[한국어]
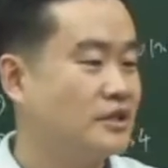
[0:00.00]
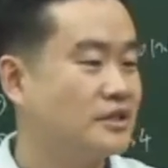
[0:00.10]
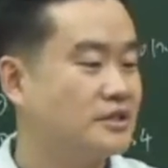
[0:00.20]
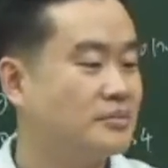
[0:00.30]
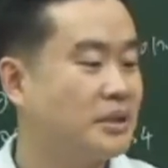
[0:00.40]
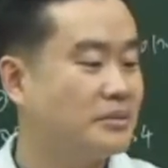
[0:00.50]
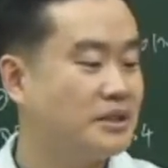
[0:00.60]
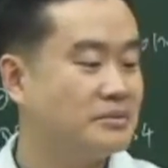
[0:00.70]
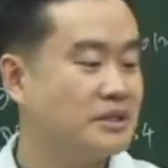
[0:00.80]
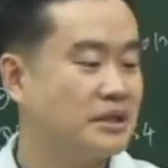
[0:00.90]
그래서
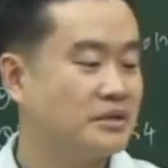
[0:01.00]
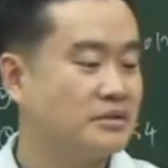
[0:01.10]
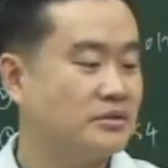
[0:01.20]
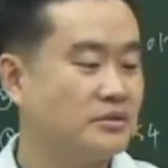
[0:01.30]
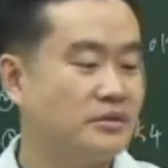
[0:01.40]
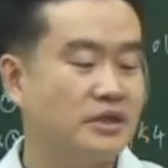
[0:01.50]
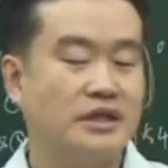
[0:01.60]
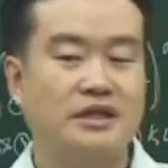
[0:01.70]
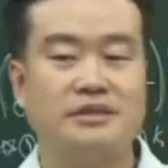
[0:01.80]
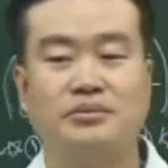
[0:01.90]
법원 입장에서도
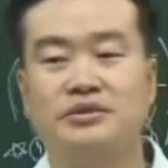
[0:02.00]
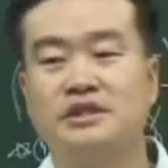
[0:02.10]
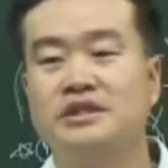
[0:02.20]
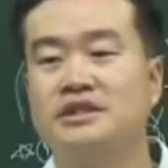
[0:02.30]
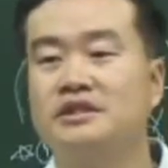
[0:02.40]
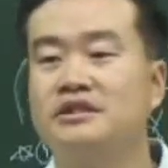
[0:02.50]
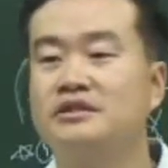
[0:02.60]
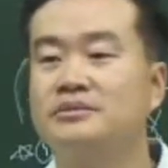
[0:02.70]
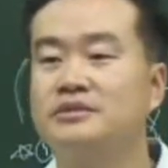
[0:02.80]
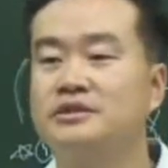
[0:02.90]
아니 본인이
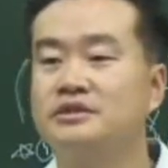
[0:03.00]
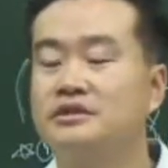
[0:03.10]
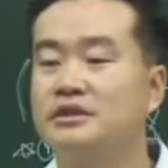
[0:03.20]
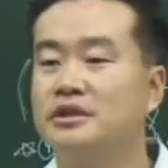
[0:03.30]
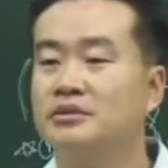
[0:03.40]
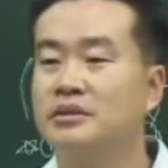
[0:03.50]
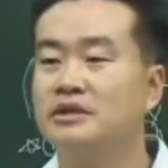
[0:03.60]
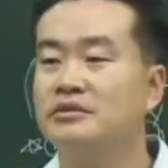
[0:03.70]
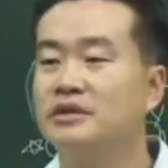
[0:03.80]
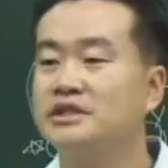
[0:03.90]
이익이 없는
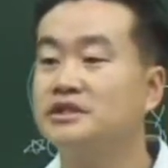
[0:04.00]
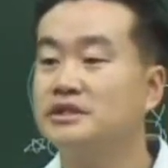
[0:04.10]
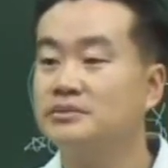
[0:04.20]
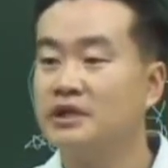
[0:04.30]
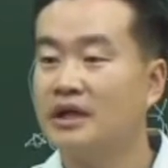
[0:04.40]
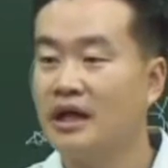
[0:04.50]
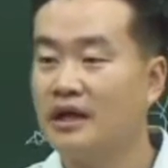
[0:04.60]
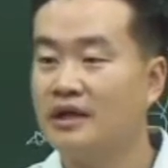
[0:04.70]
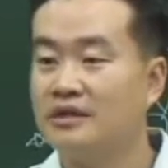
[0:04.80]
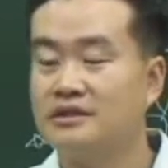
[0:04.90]
경매를 왜
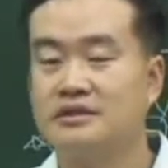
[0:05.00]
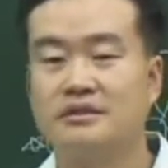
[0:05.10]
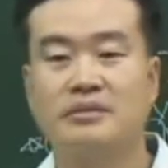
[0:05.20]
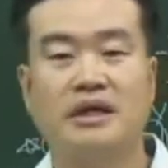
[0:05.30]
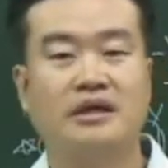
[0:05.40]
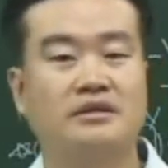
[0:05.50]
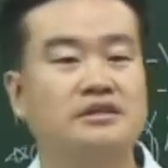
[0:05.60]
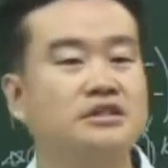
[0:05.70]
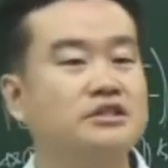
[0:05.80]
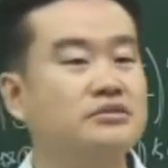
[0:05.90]
치십니까? 그래서
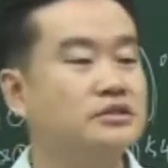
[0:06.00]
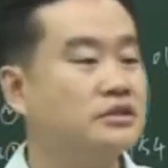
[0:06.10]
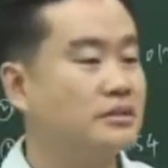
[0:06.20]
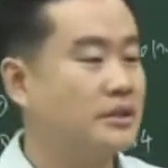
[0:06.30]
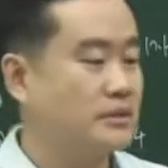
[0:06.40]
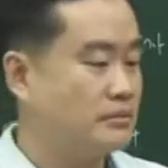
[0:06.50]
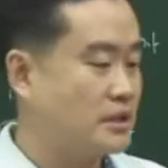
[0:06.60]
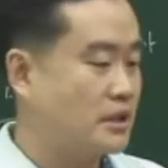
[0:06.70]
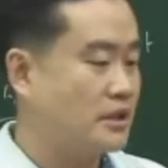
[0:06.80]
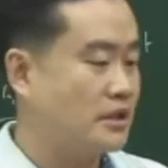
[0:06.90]
매각을 취소시켜
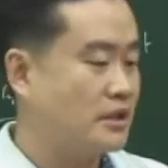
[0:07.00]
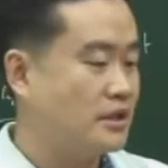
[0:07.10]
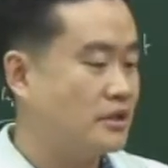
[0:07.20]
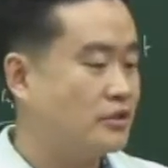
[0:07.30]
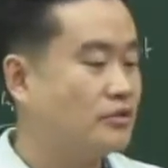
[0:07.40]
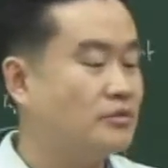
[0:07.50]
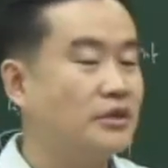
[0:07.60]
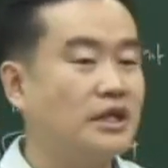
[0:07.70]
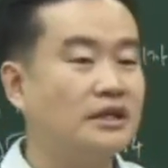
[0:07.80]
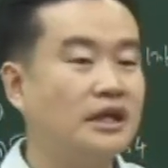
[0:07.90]
버립니다. 이걸
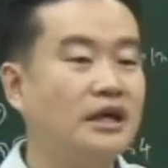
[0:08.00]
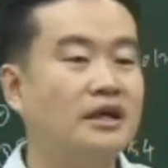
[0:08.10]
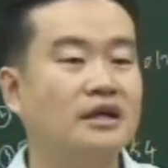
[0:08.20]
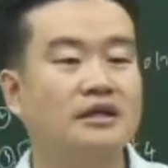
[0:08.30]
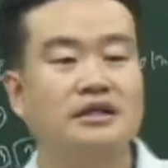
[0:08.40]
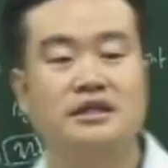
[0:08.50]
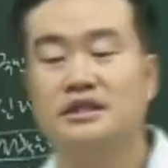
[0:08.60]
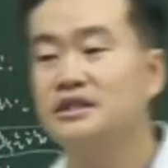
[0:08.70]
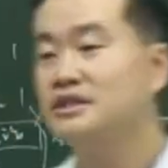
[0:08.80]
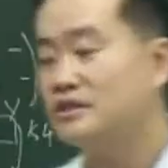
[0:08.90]
뭐라 한다?
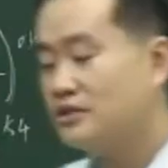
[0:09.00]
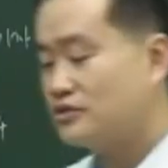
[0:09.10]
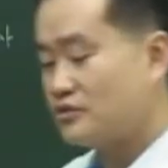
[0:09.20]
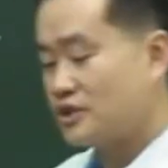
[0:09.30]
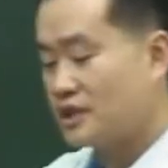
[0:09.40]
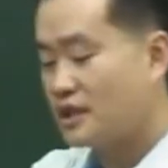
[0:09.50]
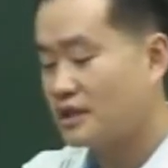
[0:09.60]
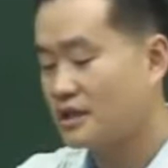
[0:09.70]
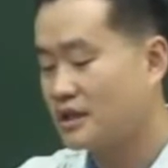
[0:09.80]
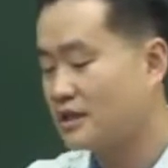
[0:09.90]
잉여주의라
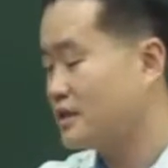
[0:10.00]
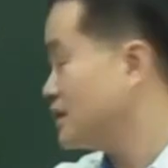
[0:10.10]
한다.